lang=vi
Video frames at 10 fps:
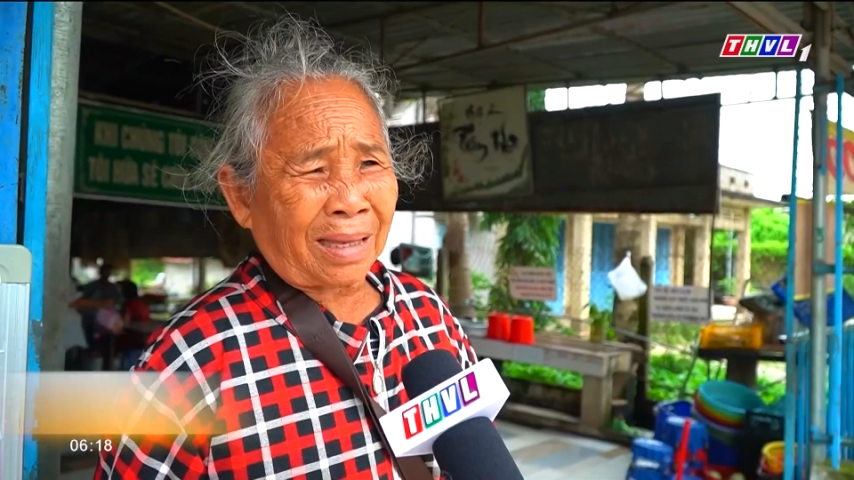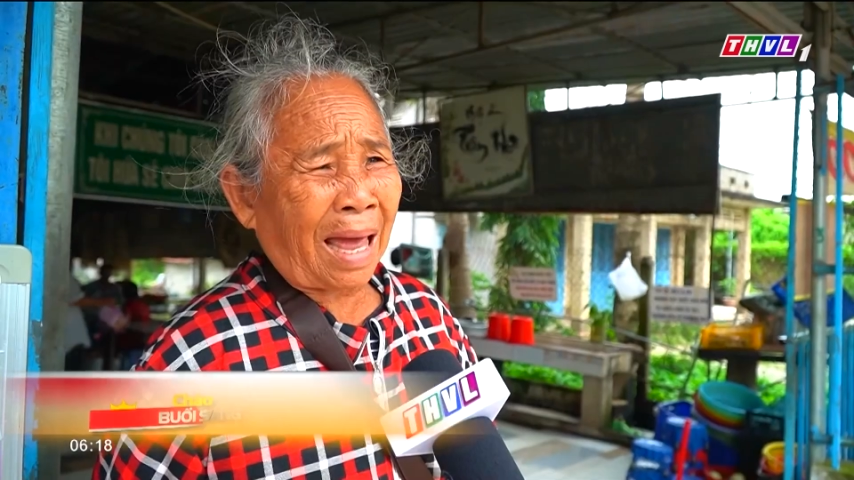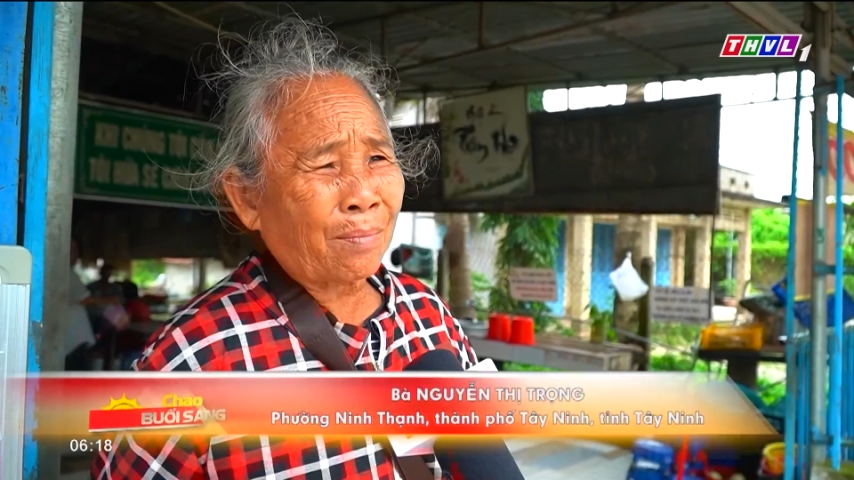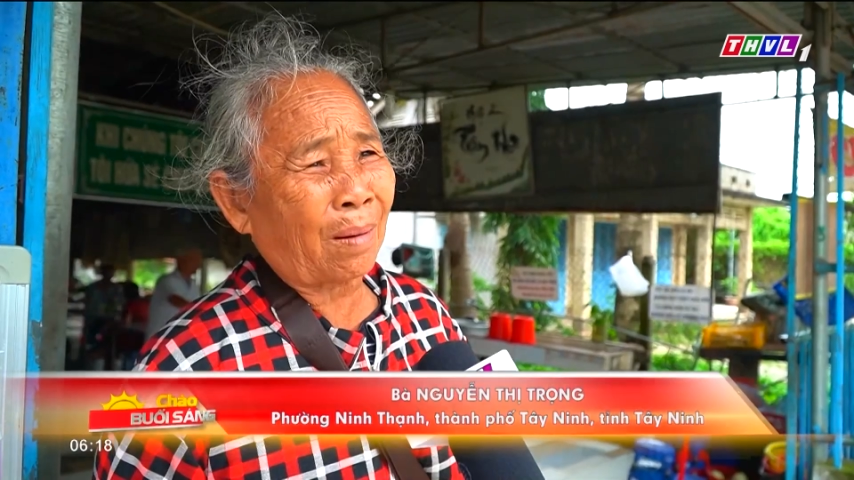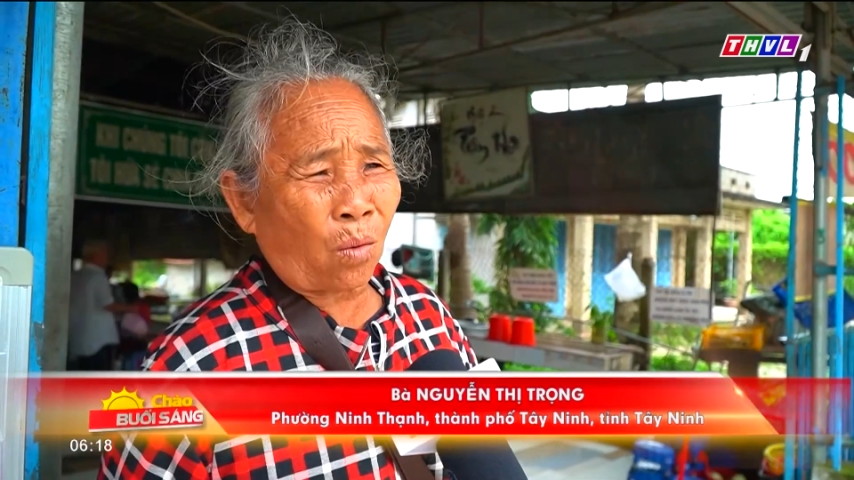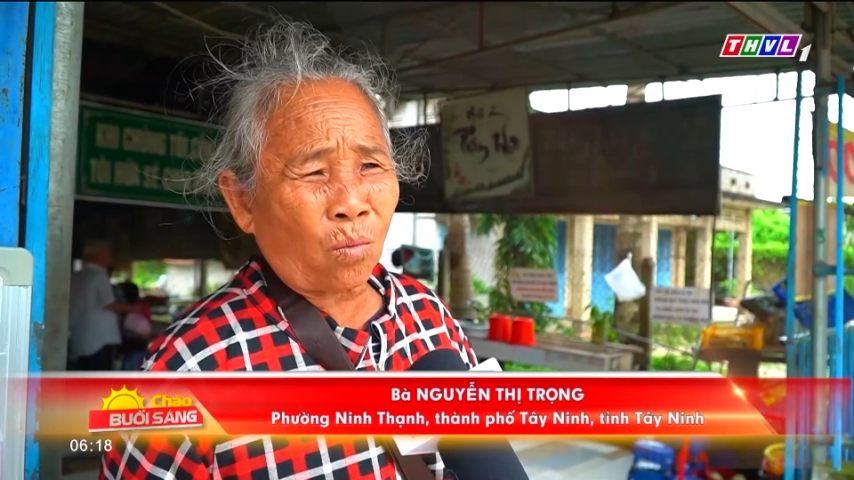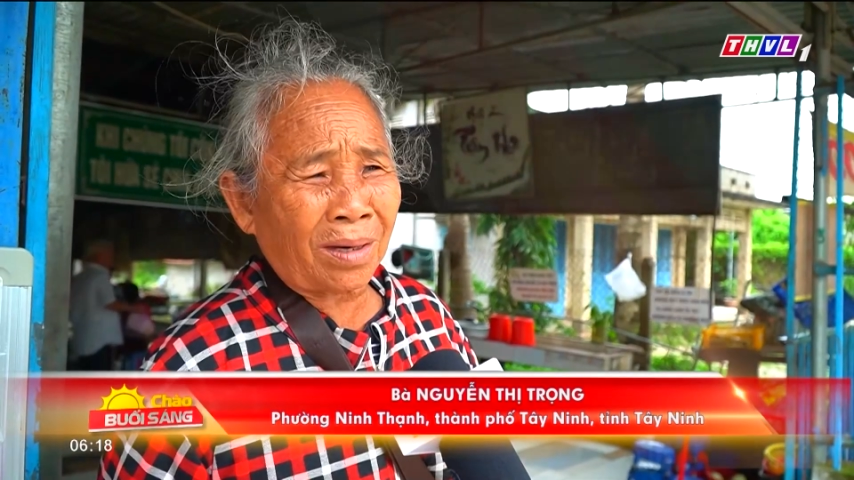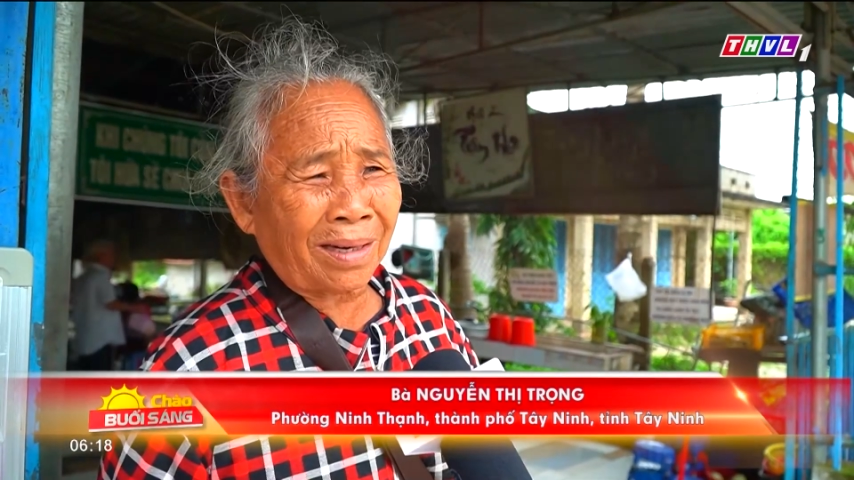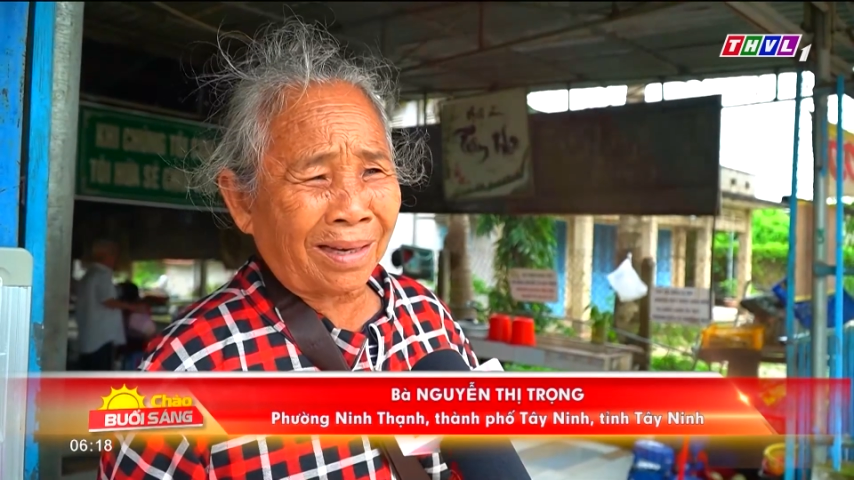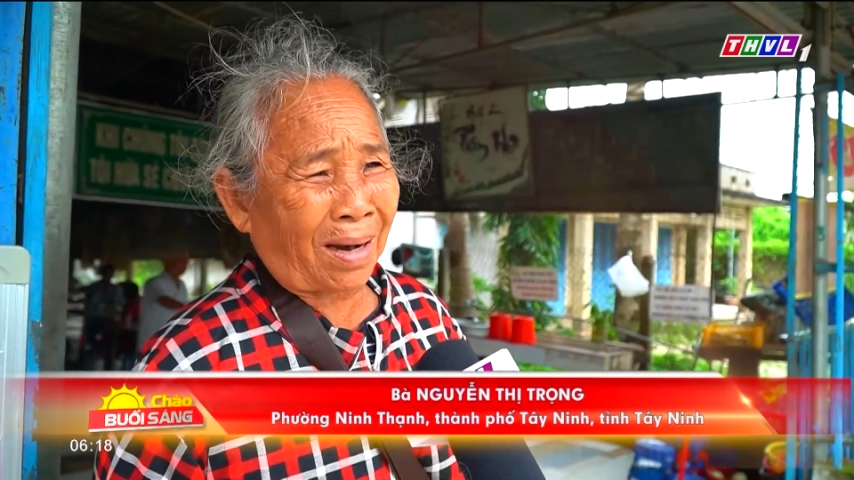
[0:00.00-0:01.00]
Tháng làm đủ
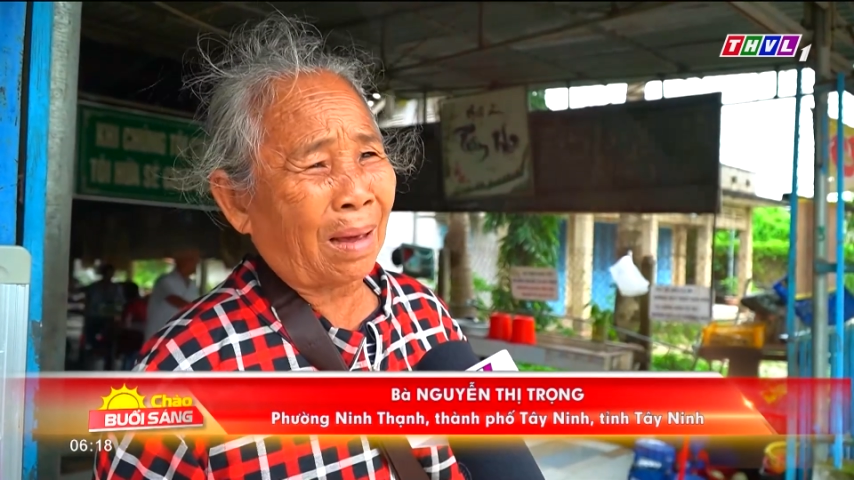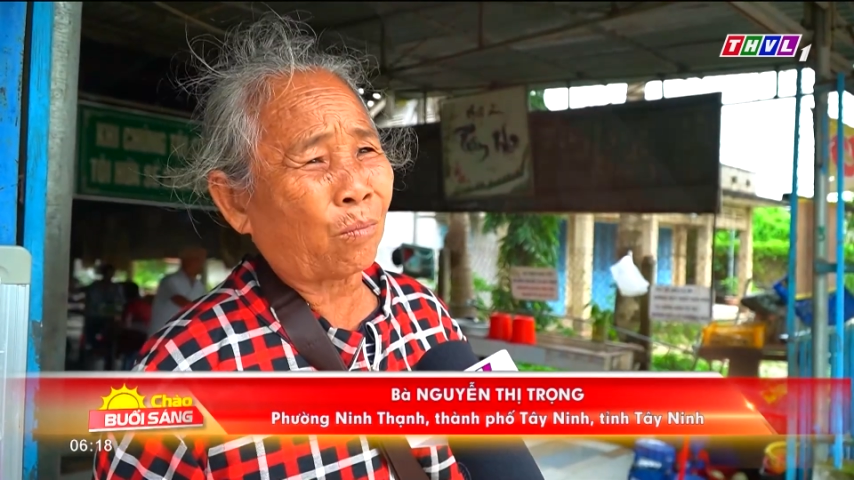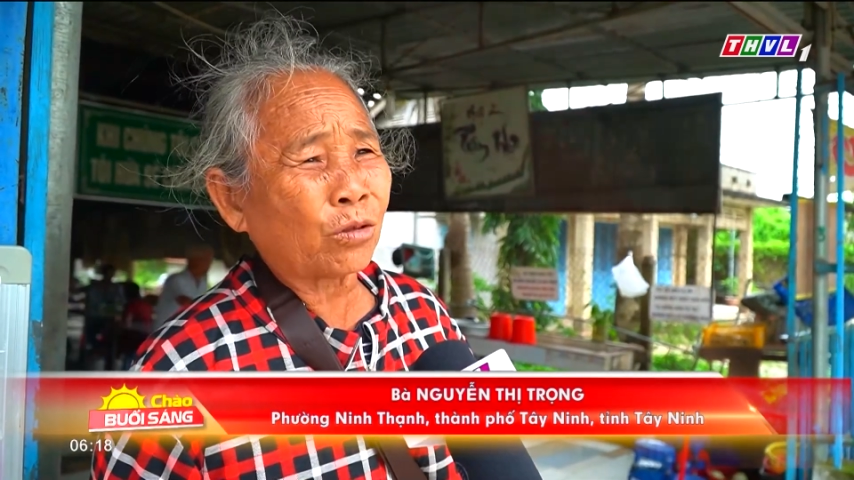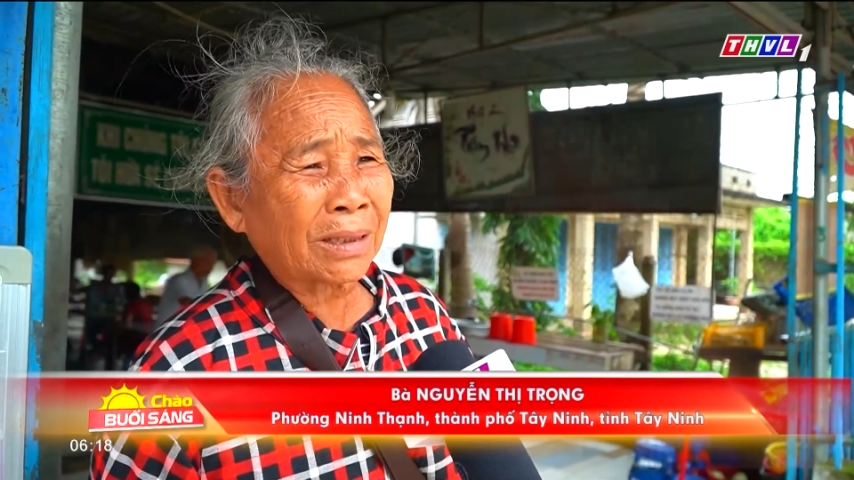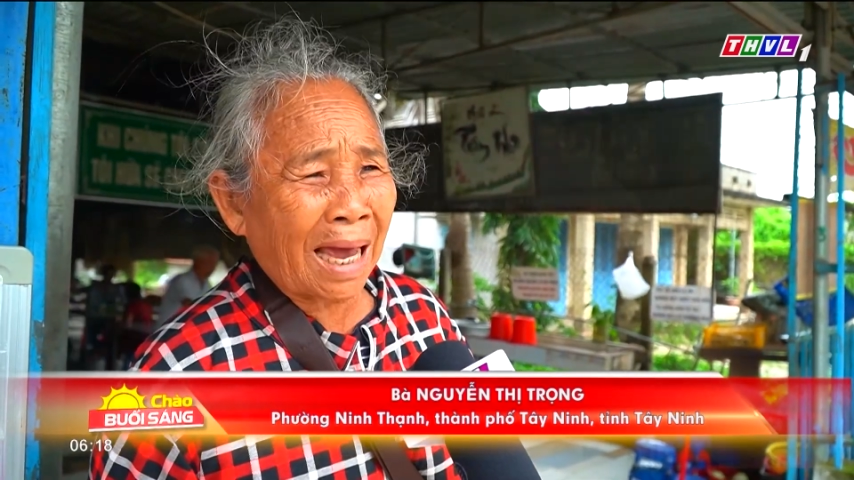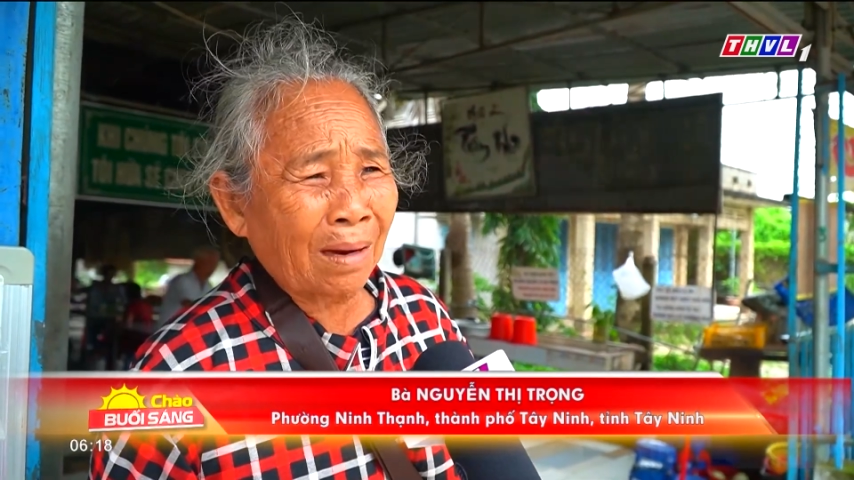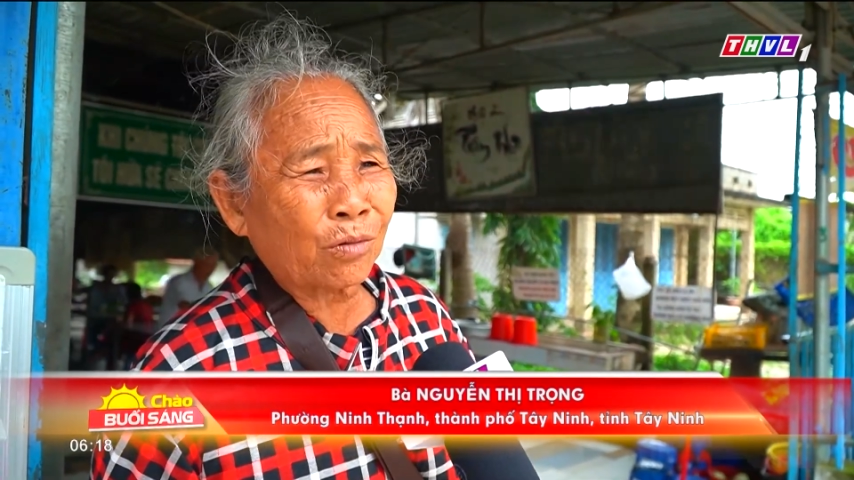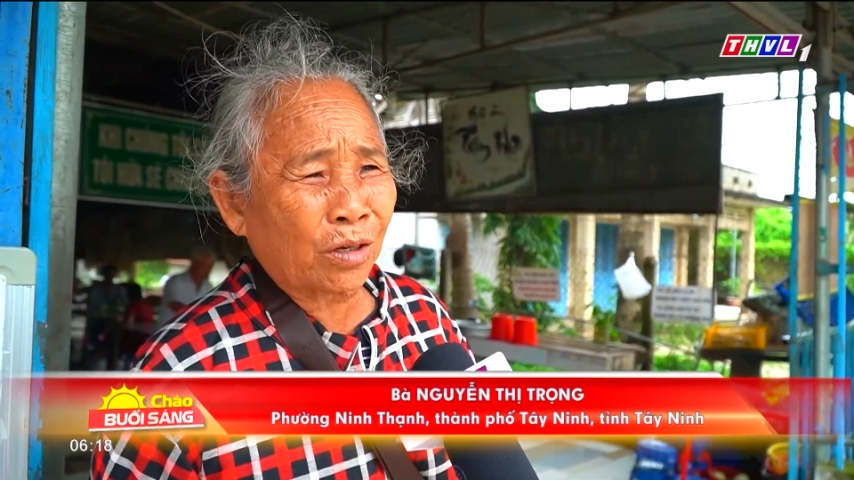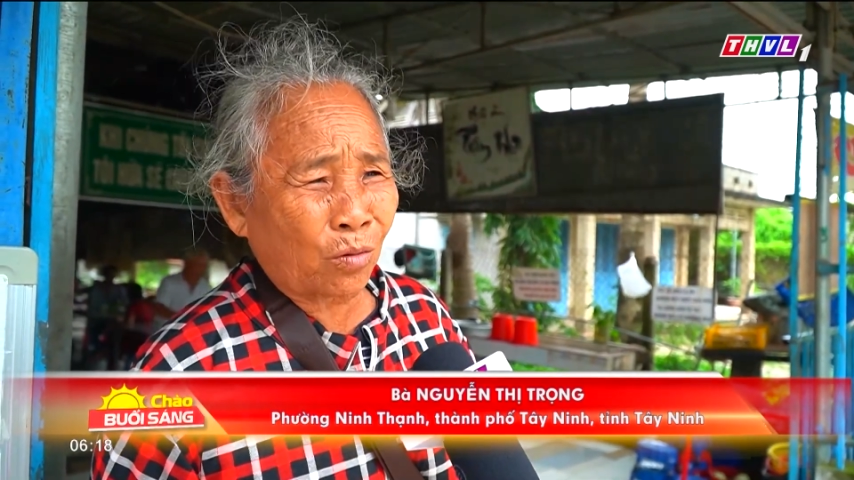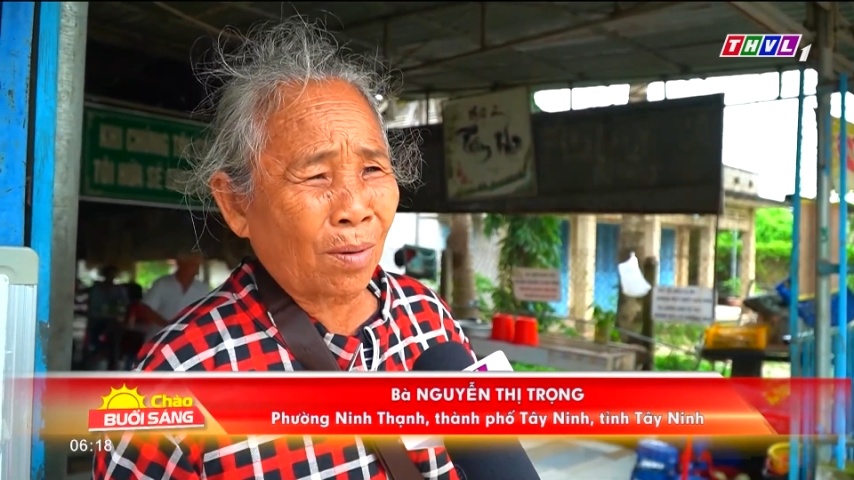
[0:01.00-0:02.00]
hết rồi, mà làm buổi
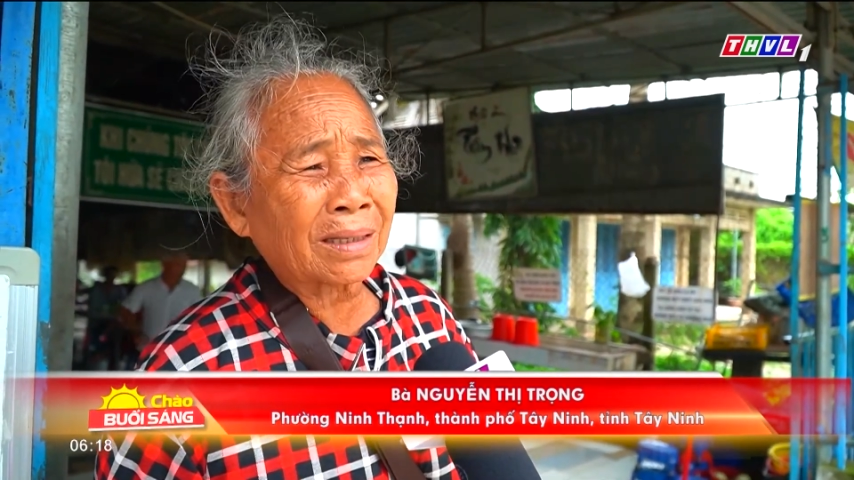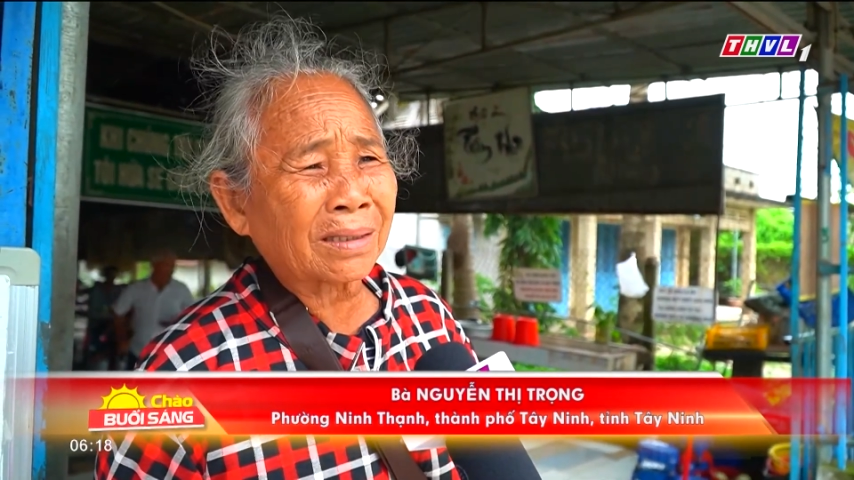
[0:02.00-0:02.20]
sáng, chiều bán